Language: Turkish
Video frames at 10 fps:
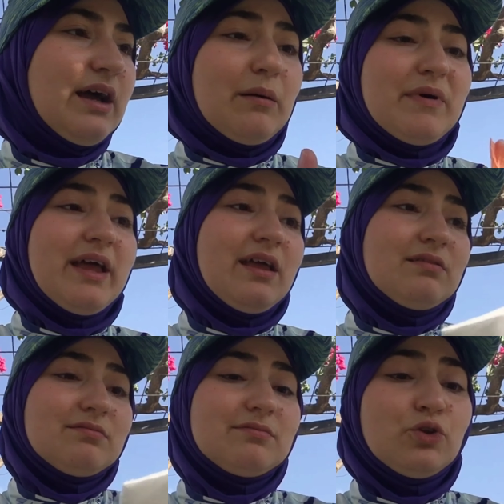Ama
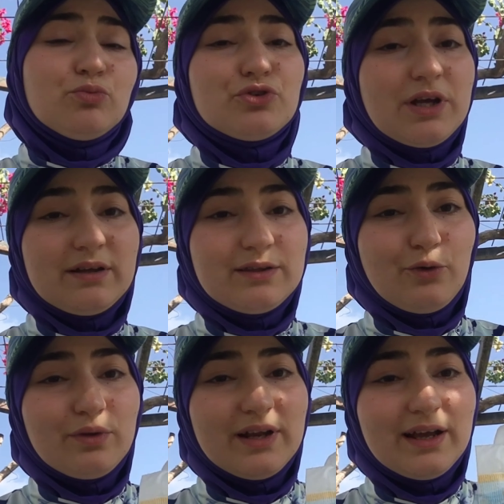en yumuşaklık
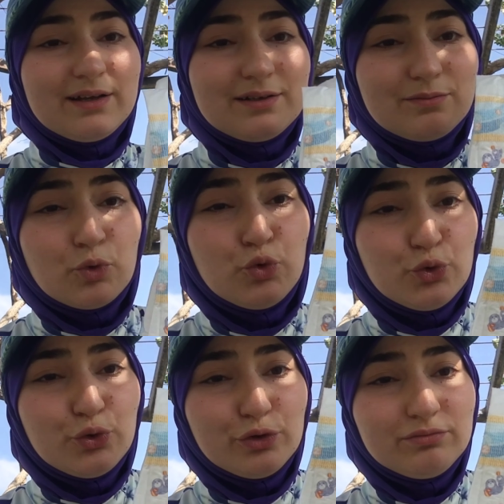olarak
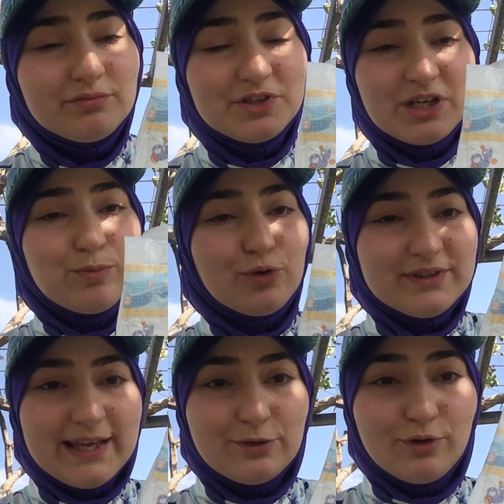Goon Japon
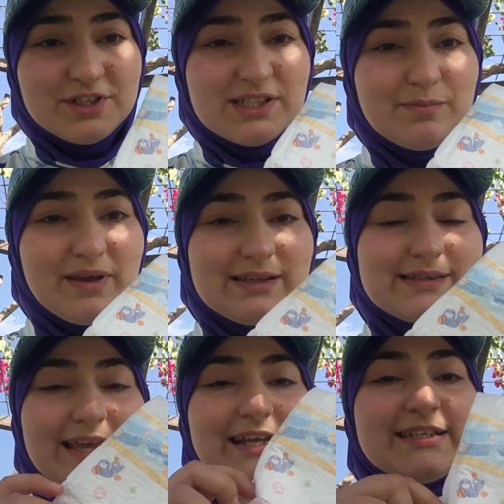teknolojili bez.
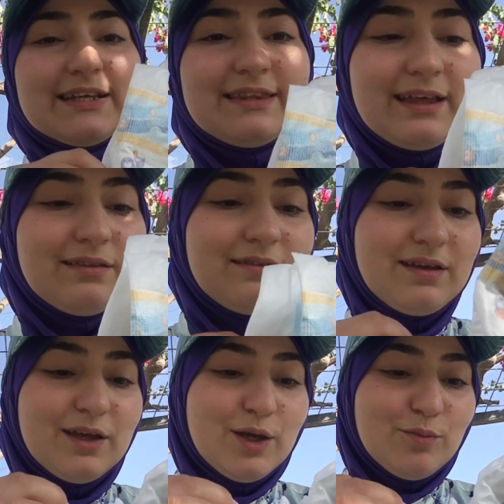Gerçekten
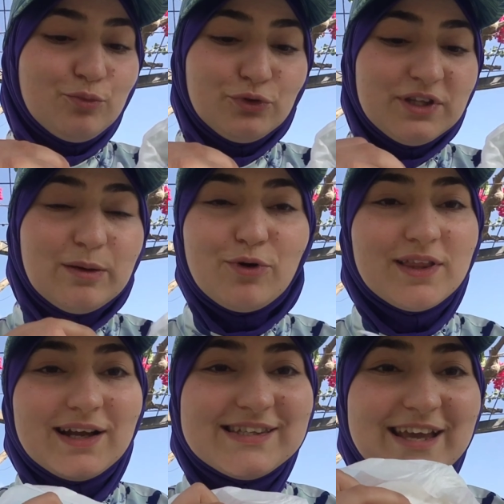bunu niye bu
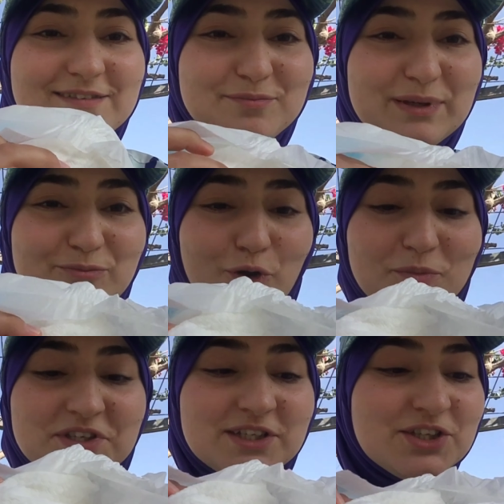kadar sevdim bilmiyorum.
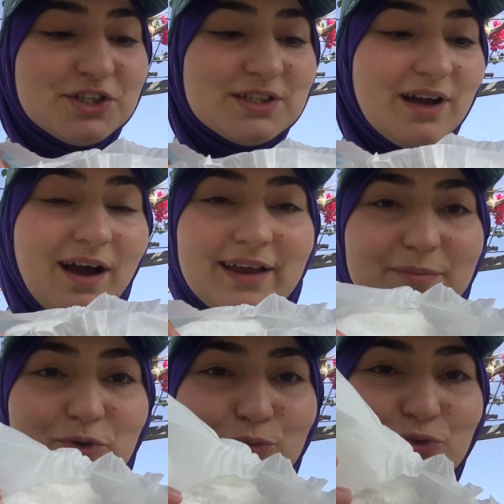İçi dışı
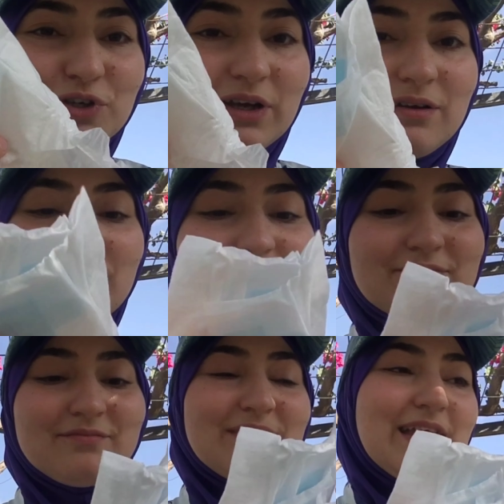ayrı bir yumuşak.
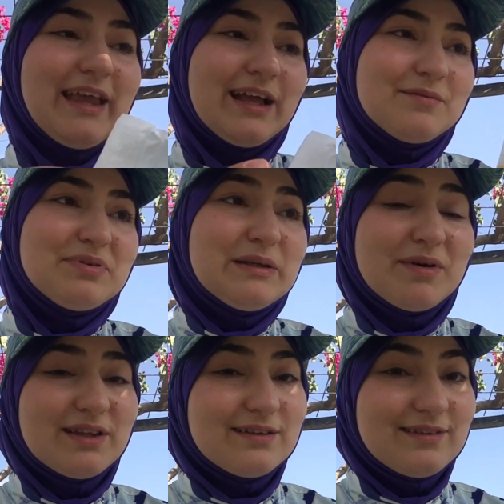Yani
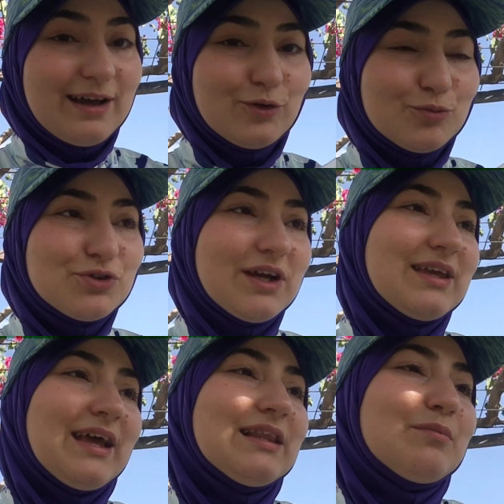Prima'dan daha yumuşak
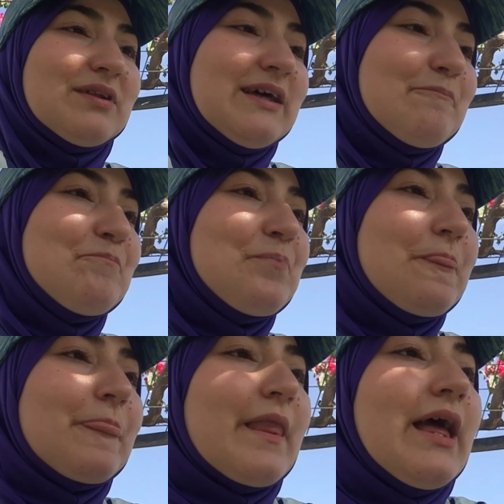geldi bana.
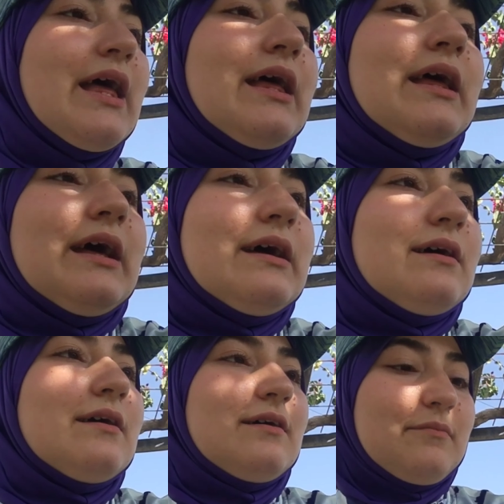E,
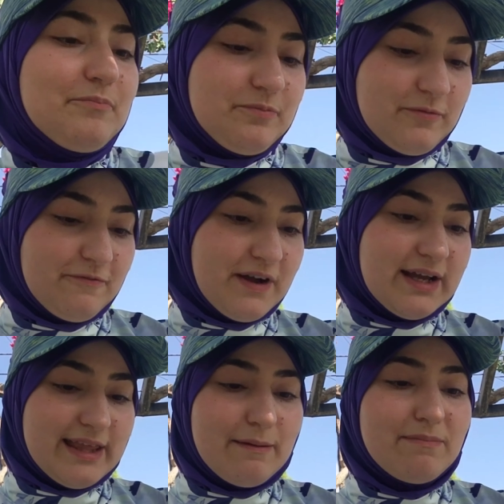
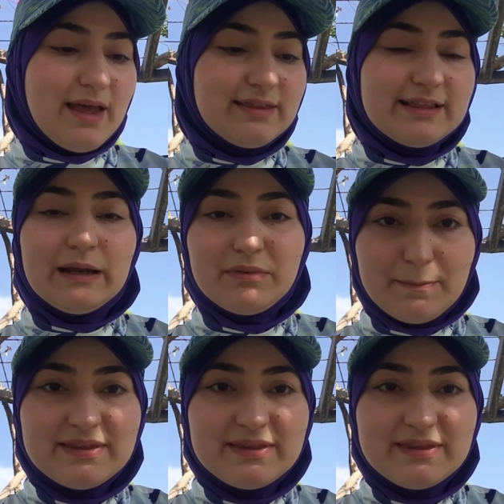fakat en beğendiklerimden bir